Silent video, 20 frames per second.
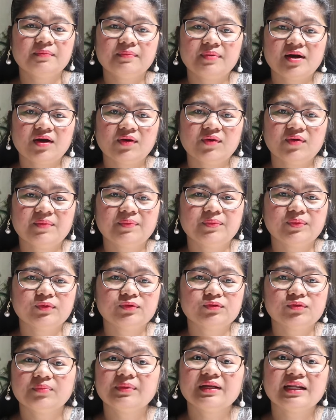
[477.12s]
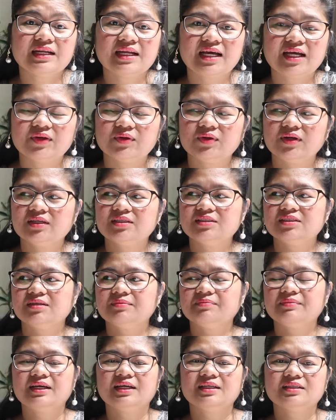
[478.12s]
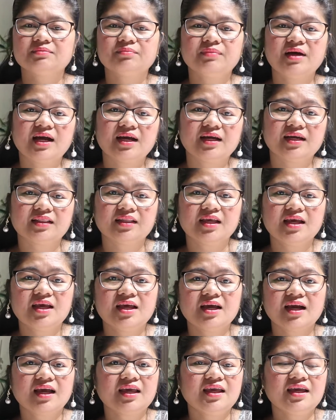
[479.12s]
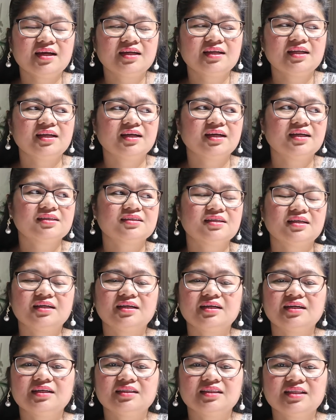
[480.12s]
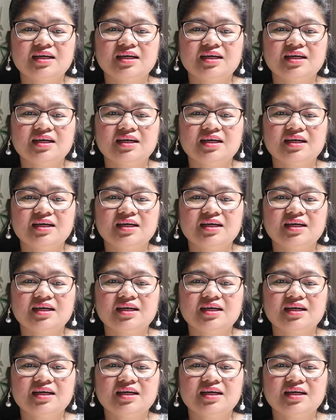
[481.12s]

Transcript: bago ang puso, mananalo kayo dyan best. Bakit? Kaya nga nilagay sa